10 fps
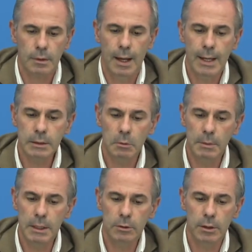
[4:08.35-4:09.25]
a este
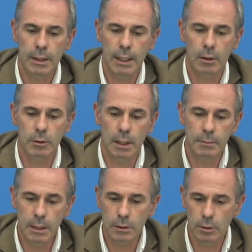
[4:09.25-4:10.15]
momento en que el
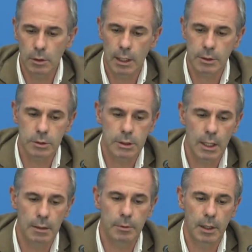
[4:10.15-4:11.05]
agotamiento de la
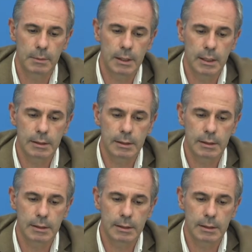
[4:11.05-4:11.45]
sociedad por las medidas